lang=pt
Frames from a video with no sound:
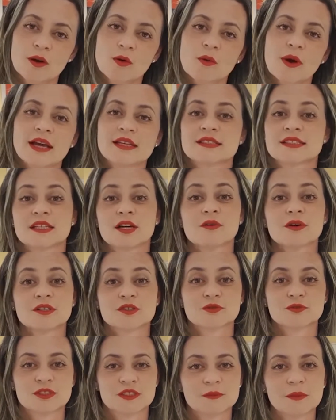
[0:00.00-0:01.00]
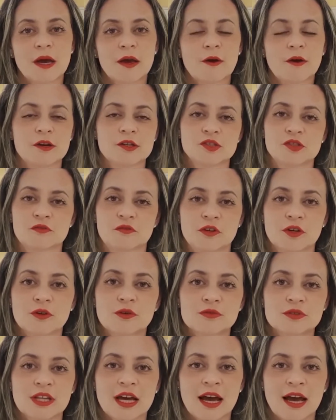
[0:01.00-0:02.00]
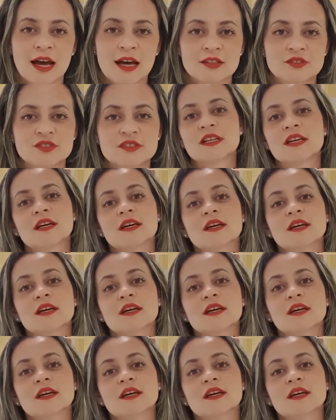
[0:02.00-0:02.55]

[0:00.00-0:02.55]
quais são as suas maiores dificuldades,